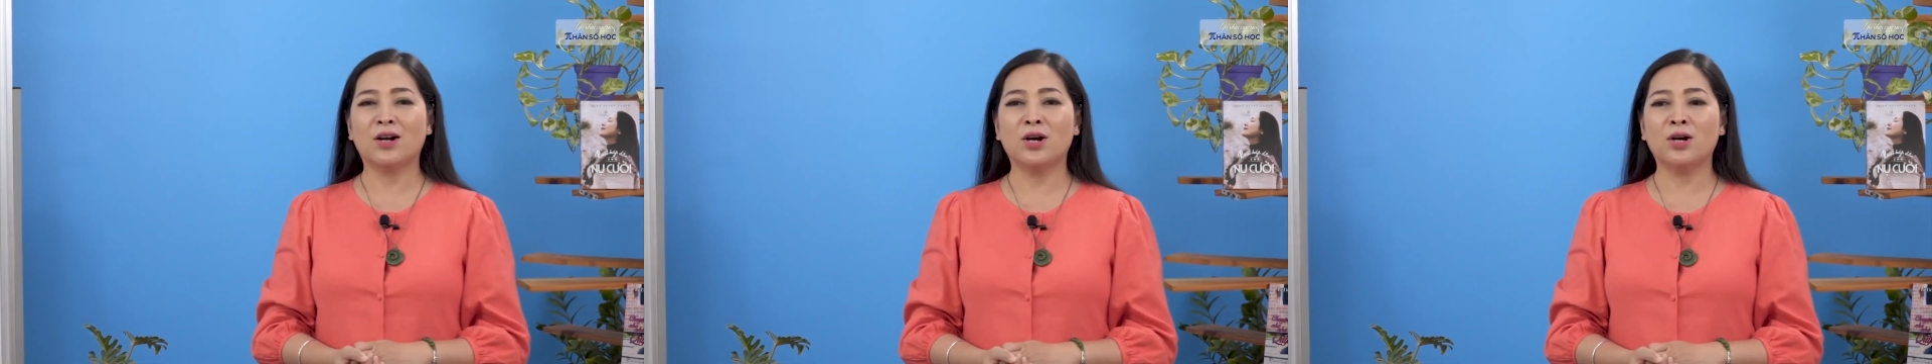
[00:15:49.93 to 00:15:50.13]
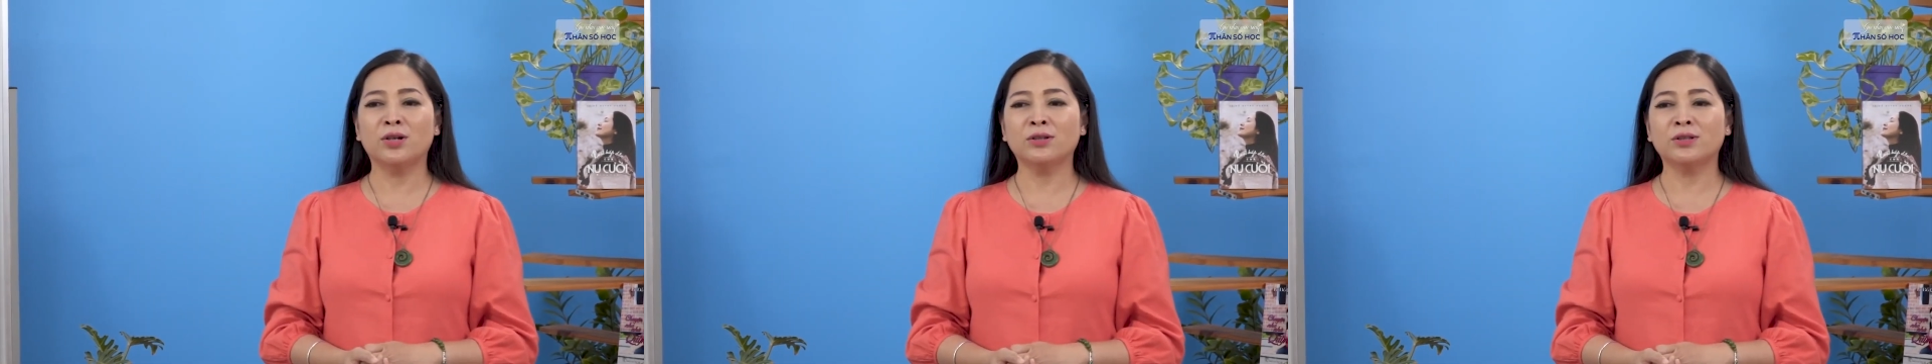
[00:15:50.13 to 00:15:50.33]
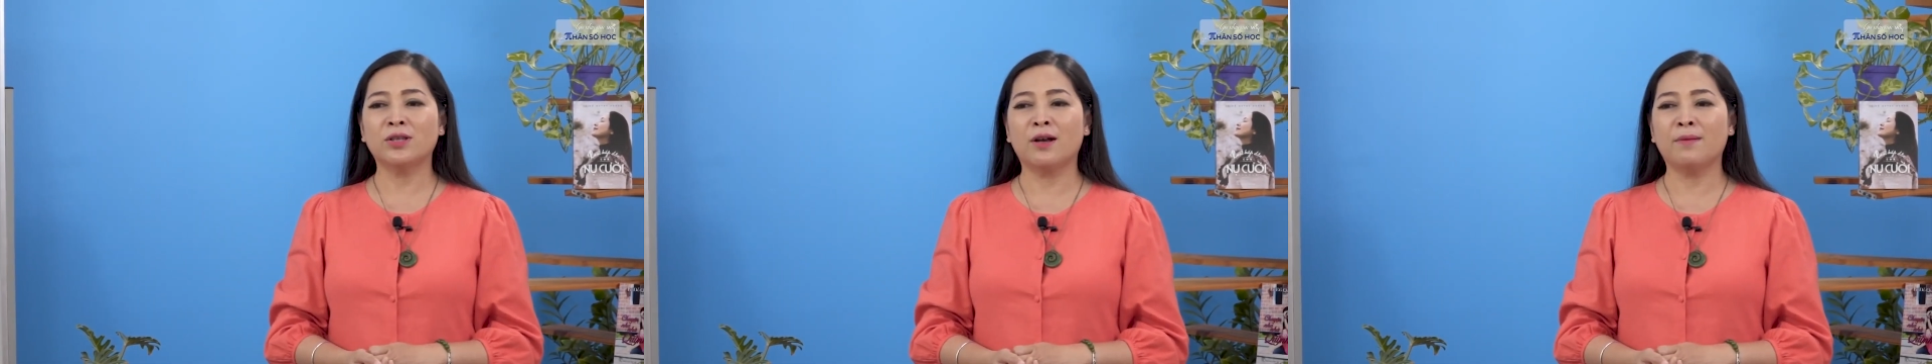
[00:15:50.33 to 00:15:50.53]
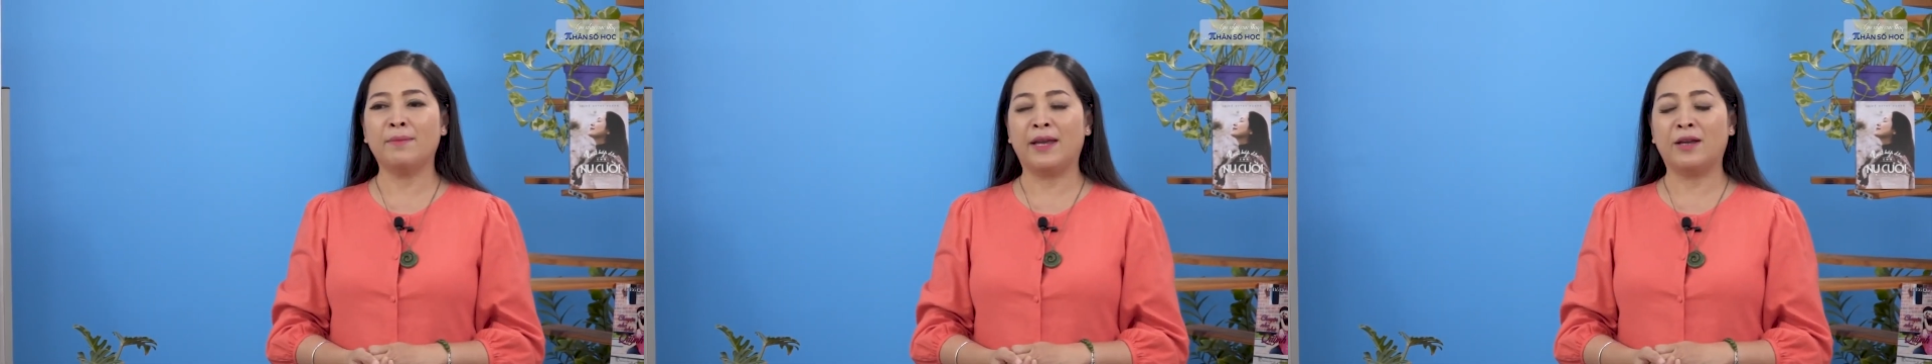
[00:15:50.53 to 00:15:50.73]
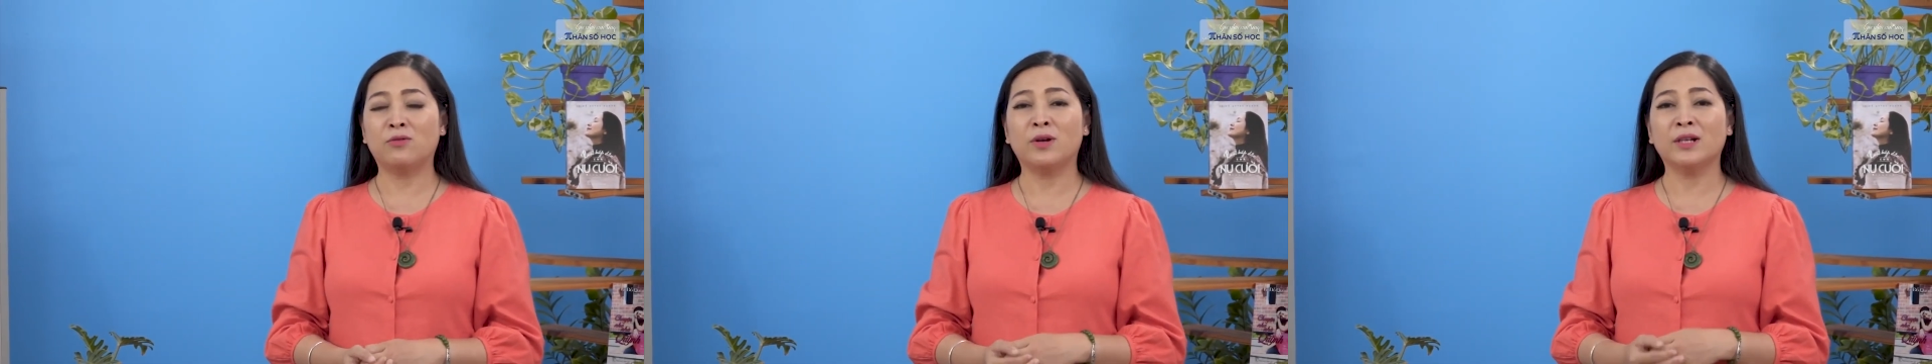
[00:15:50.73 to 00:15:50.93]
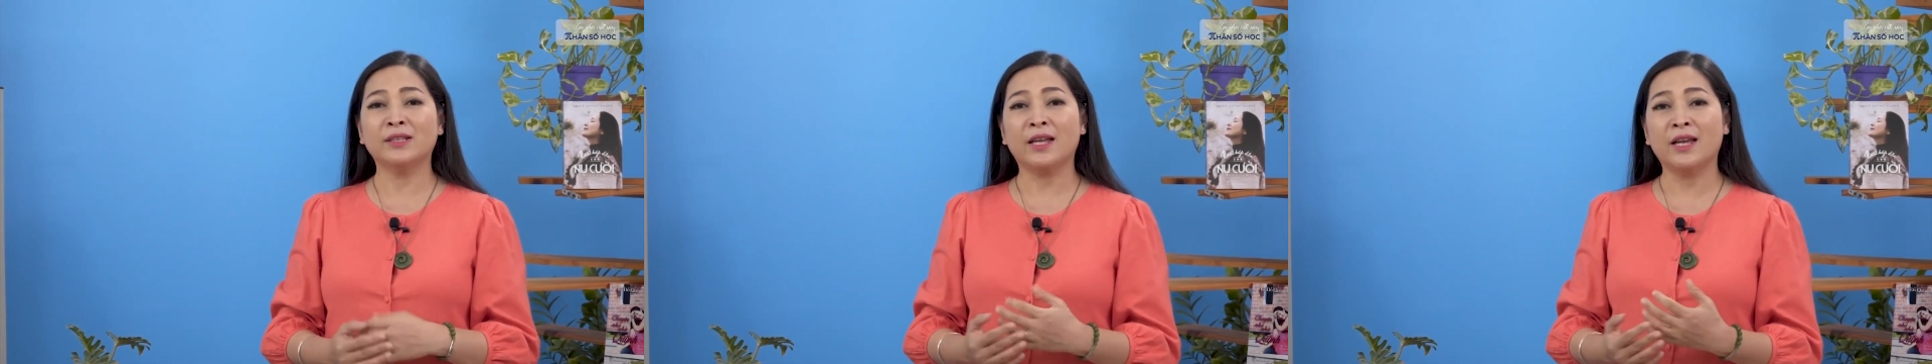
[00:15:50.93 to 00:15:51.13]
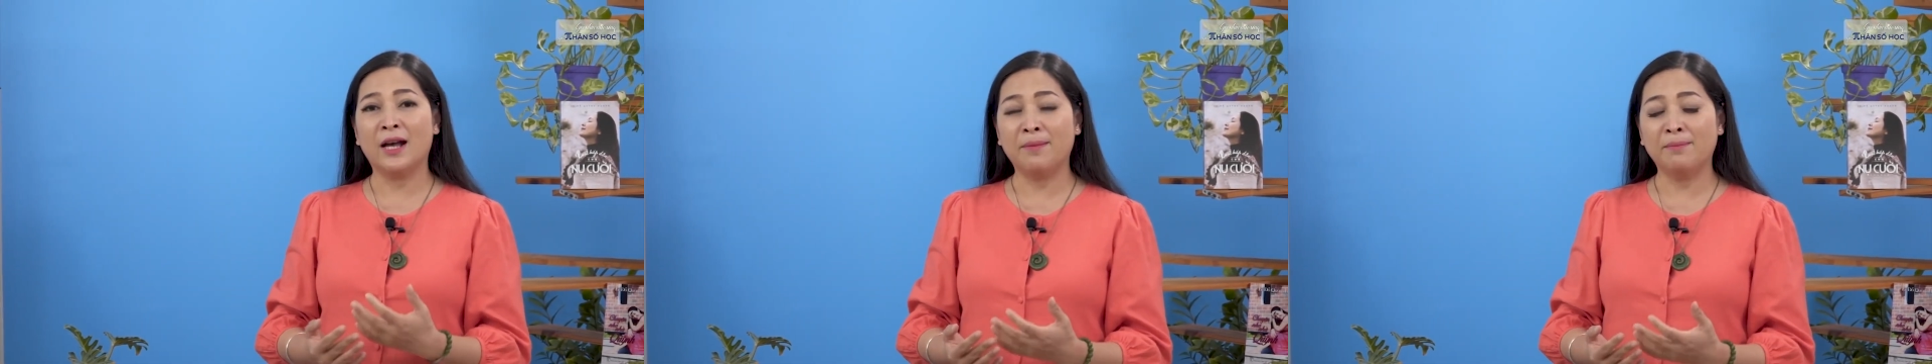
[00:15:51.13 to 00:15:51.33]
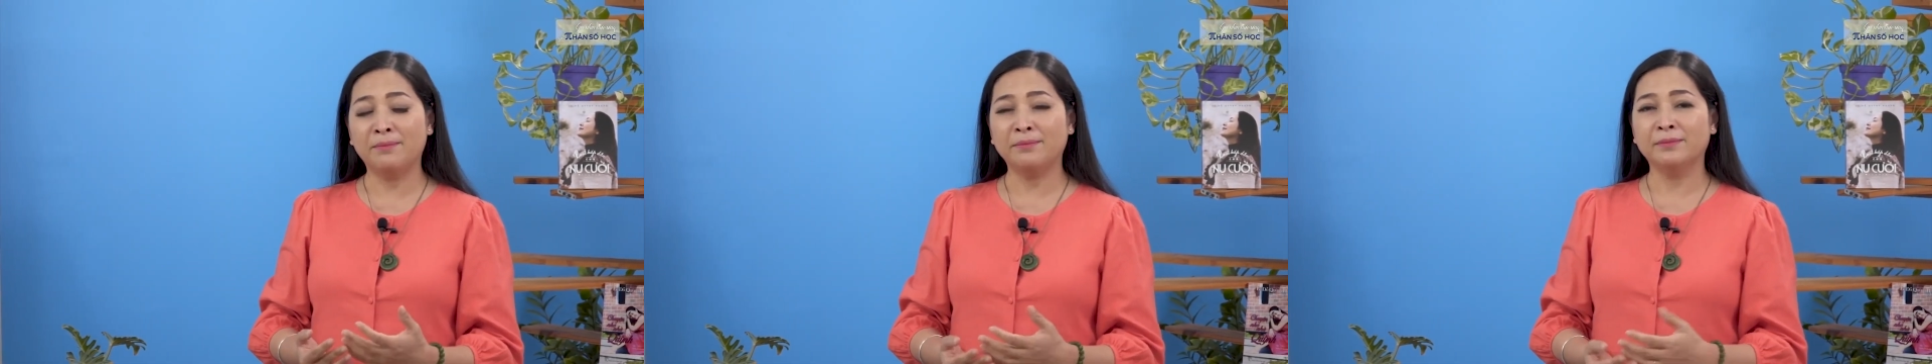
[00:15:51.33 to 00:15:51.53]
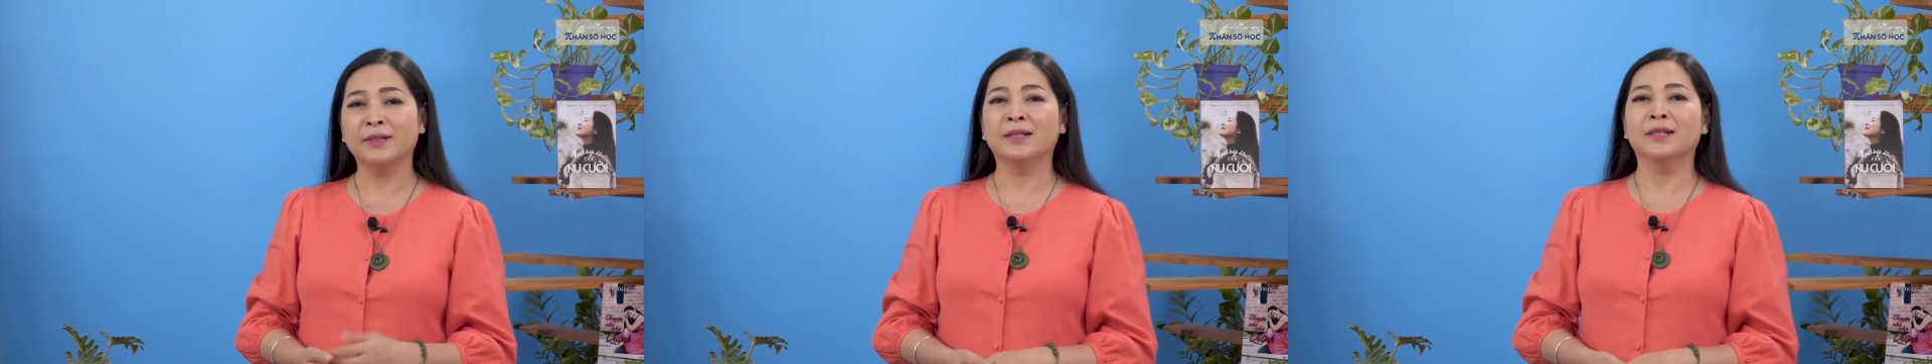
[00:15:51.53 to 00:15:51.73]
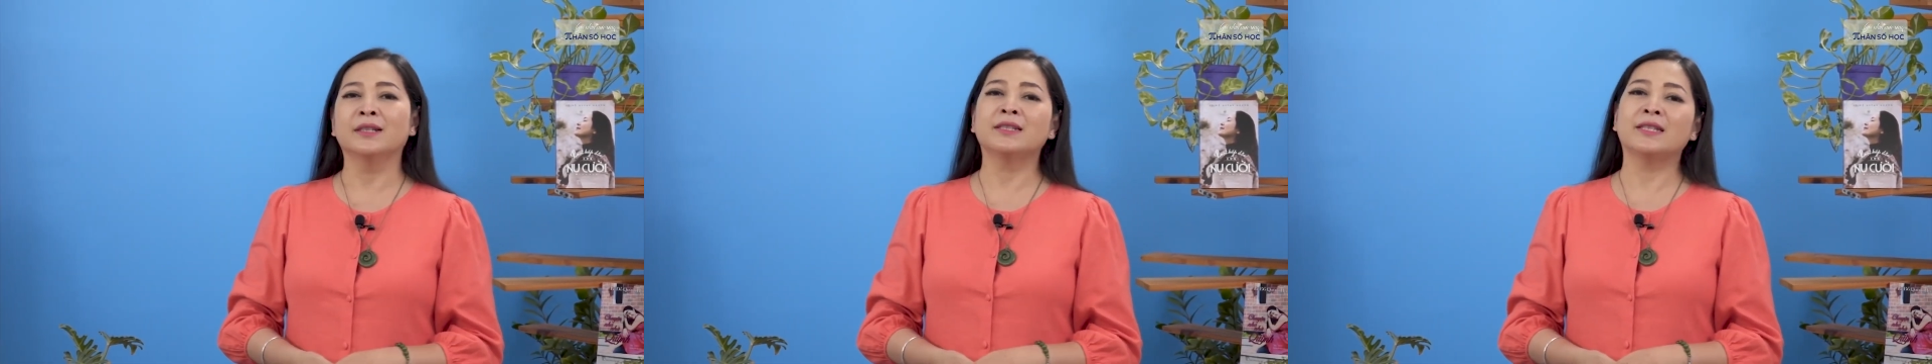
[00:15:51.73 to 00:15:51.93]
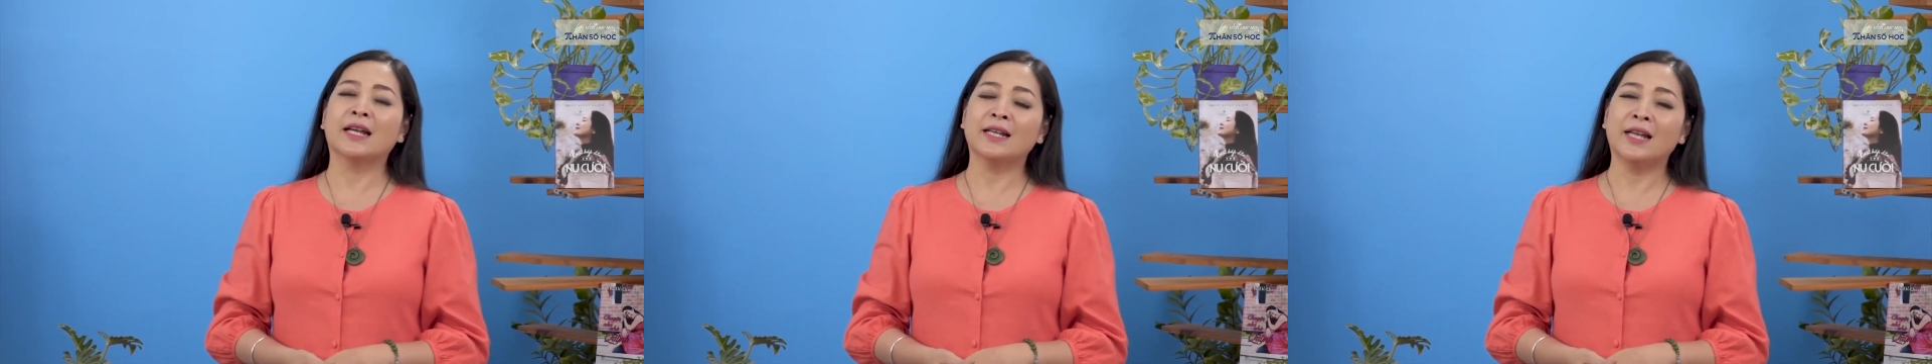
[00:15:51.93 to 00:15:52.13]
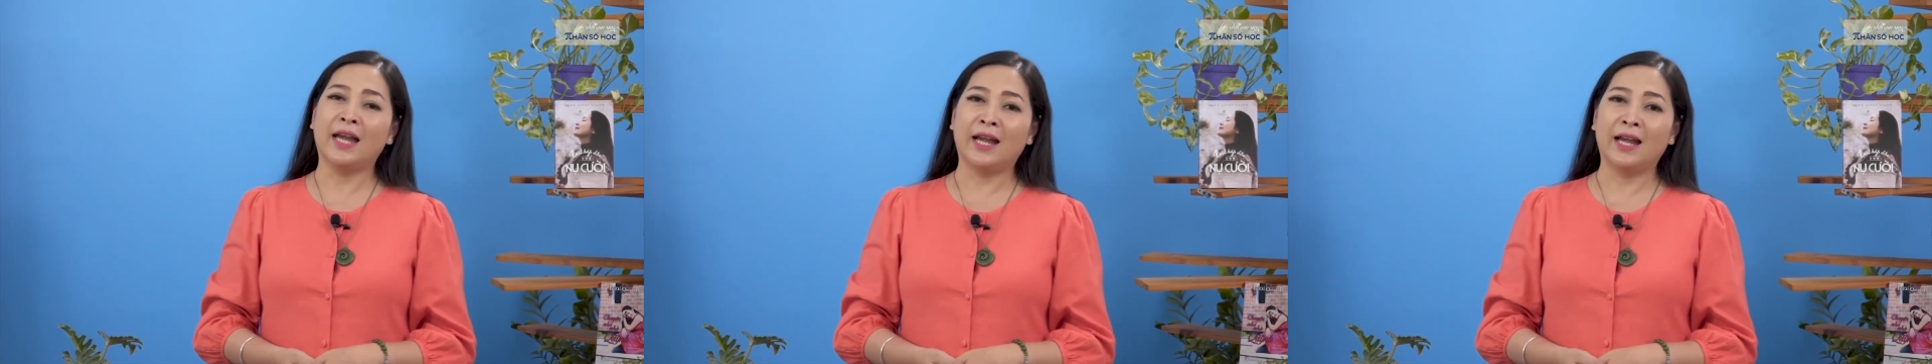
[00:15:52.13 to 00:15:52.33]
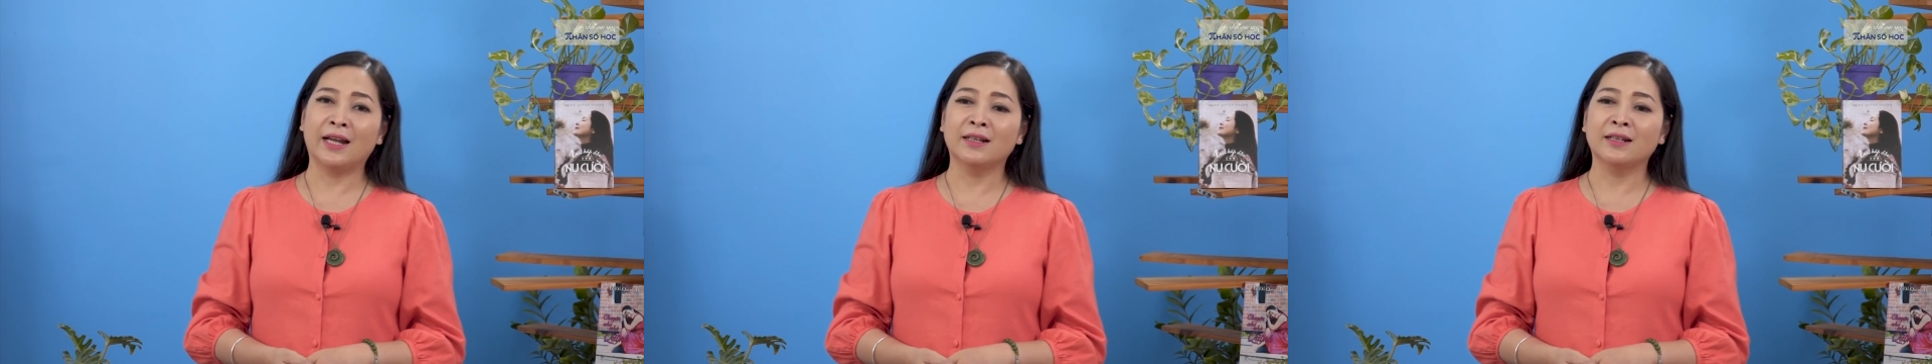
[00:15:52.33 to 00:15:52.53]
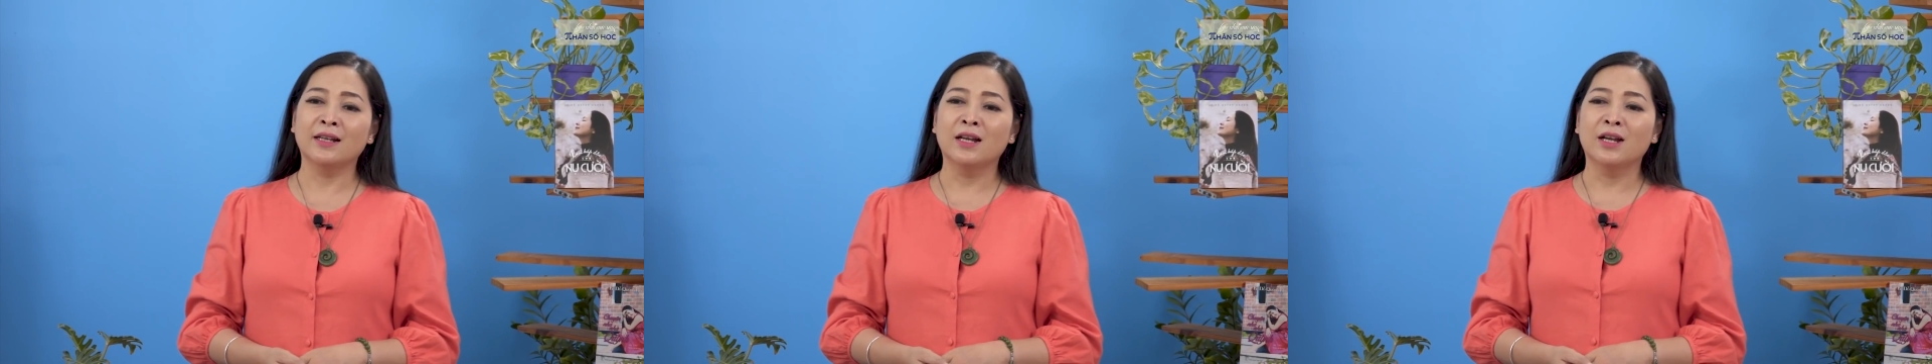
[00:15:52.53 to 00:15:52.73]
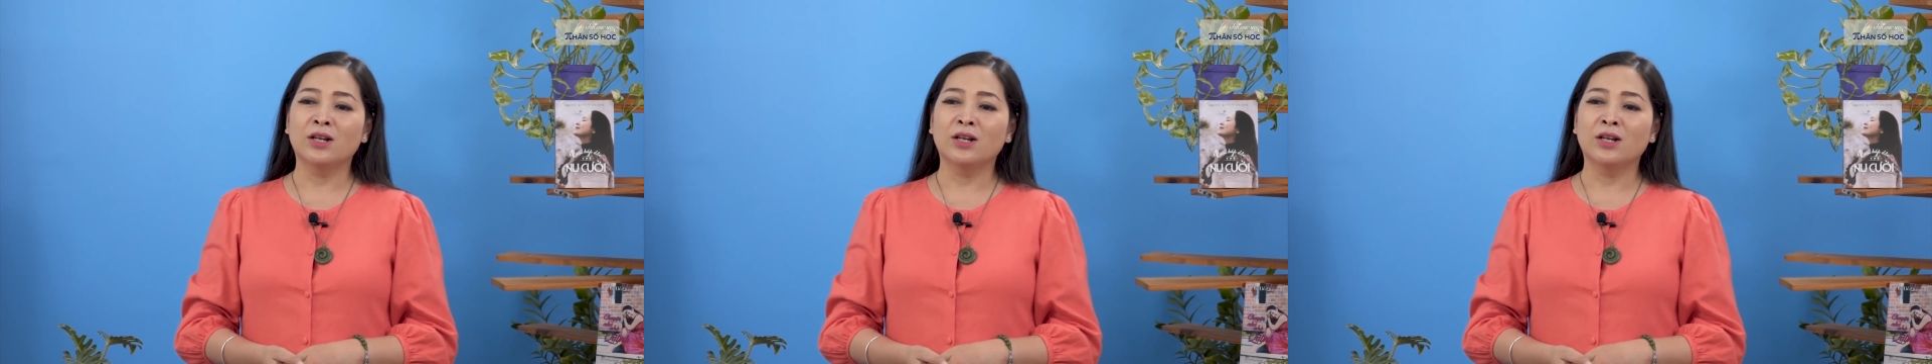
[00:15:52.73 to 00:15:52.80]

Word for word: con cho mẹ Quan Thế Âm chẳng hạn,